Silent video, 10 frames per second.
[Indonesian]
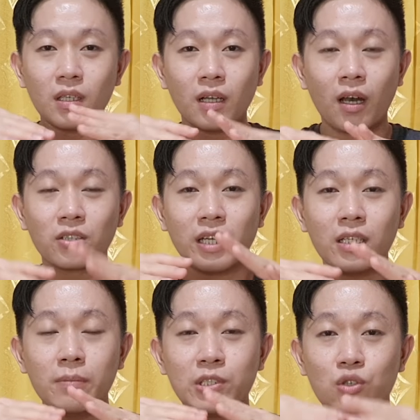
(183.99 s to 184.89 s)
Kalau
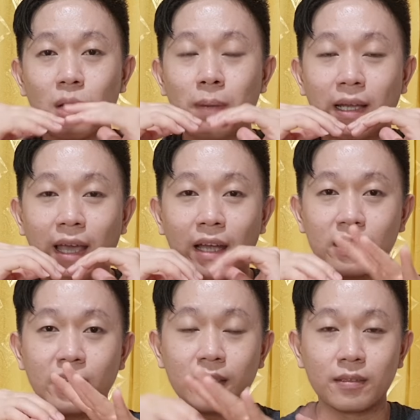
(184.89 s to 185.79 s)
saya lebih suka pakai air
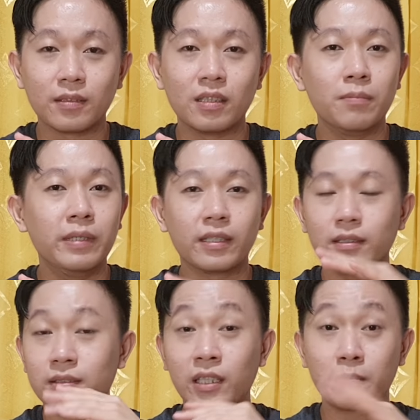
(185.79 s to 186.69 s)
dingin, lebih
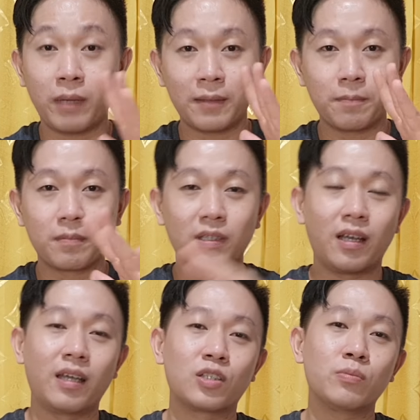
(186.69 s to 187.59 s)
nikmat.
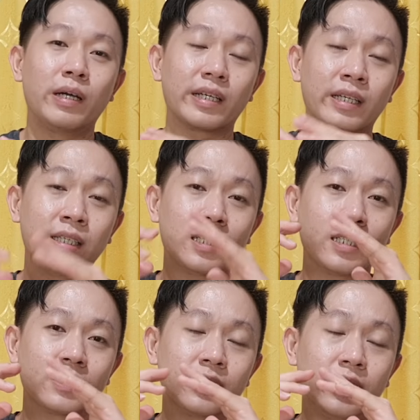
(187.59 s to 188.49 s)
Nah itu balik lagi ke
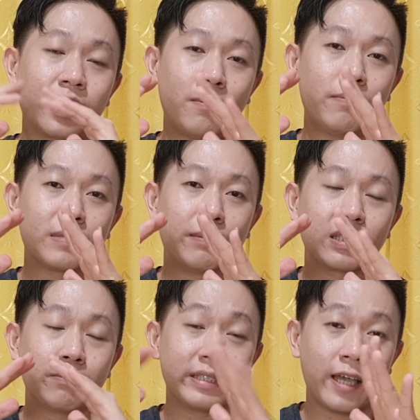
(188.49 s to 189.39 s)
selera
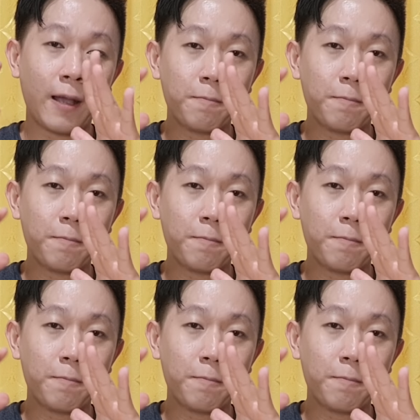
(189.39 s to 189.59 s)
teman-teman ya.